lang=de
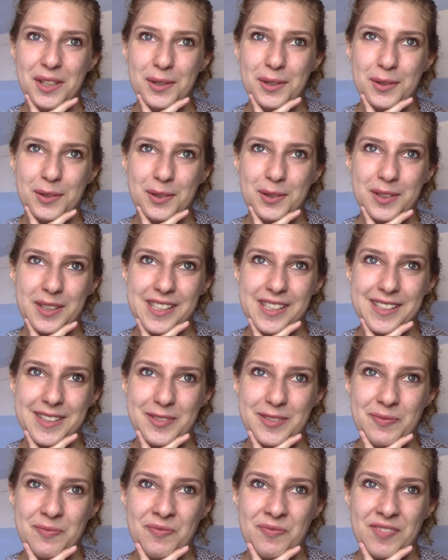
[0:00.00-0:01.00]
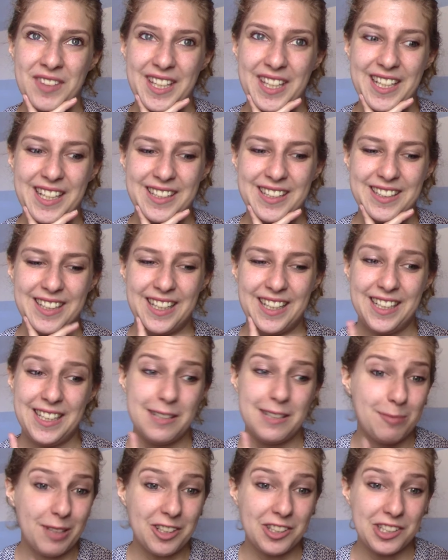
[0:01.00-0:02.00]
Und ähm, ja,
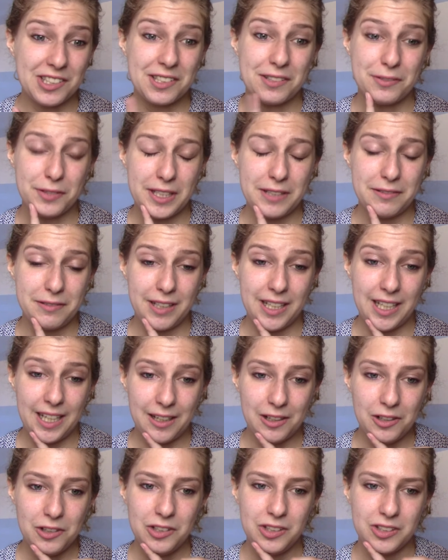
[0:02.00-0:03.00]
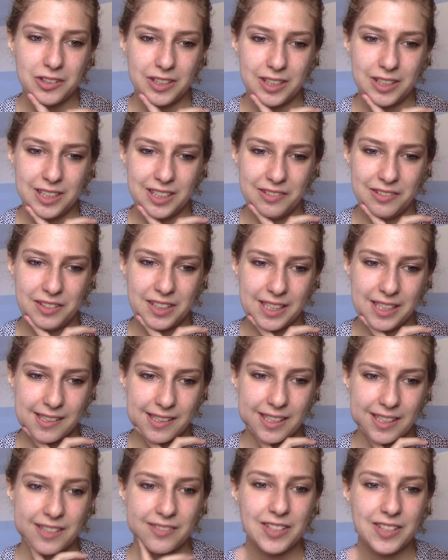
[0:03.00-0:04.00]
ich brauche das auf jeden Fall auch und ich finde das
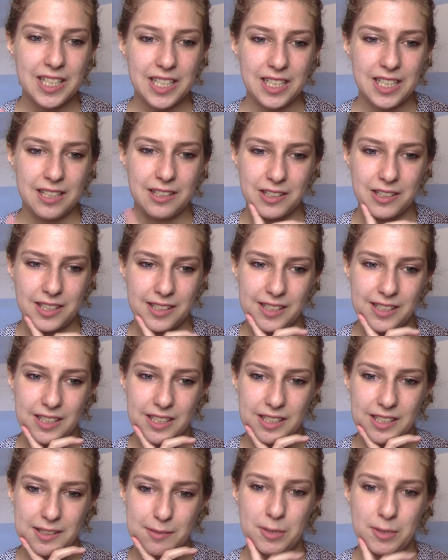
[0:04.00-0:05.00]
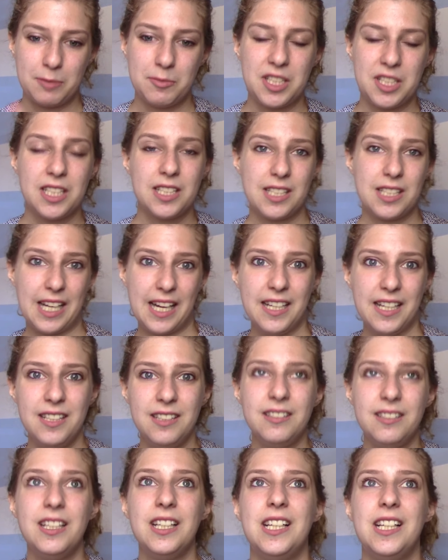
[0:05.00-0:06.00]
ganz wichtig auch, dass ich das mal mit dir
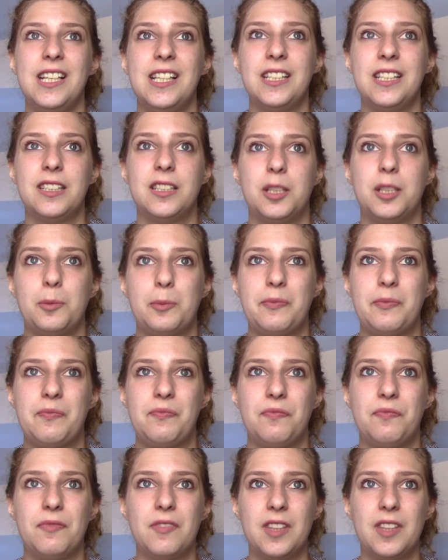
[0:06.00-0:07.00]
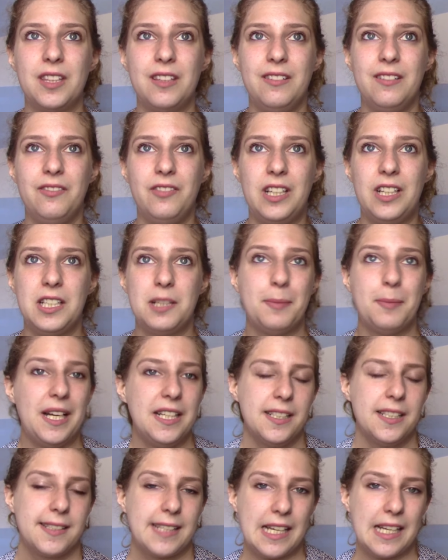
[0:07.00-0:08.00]
teile. Ähm, weil ich meine
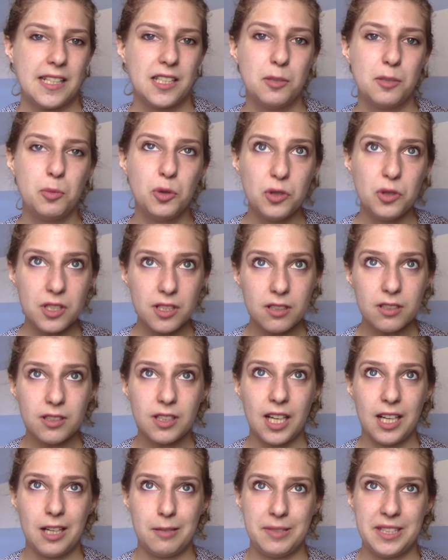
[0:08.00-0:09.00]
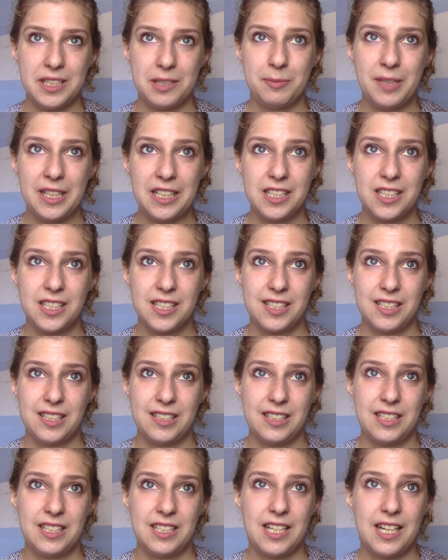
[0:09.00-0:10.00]
das gar nicht böse, aber ich merke das,
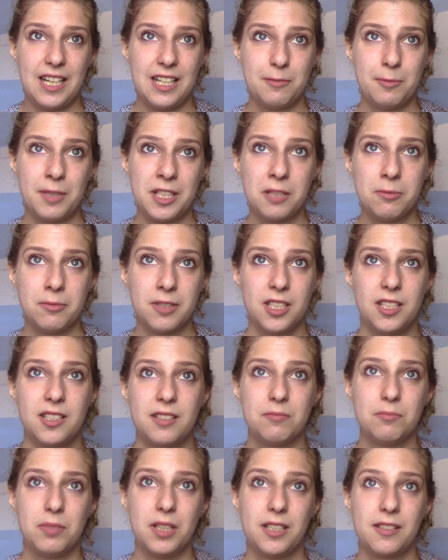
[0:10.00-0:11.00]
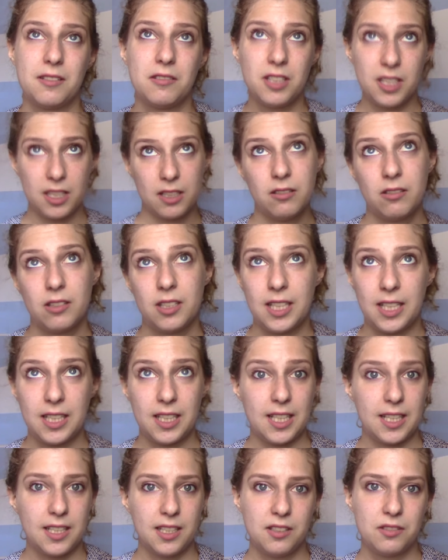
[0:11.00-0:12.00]
dass ich da halt manchmal diesen persönlichen Kontakt
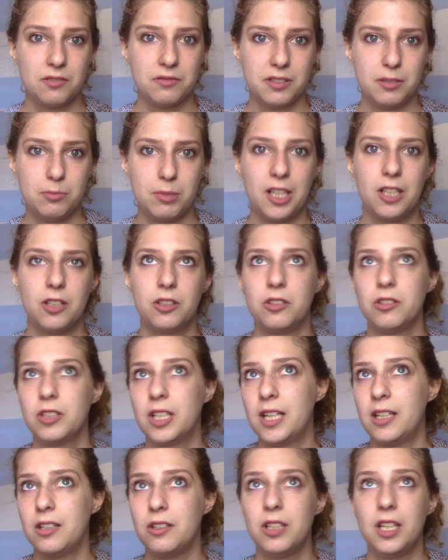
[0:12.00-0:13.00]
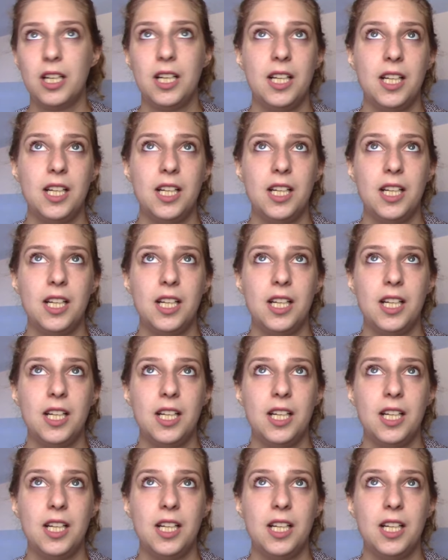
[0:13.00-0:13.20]
gar nicht so viel brauche oder auch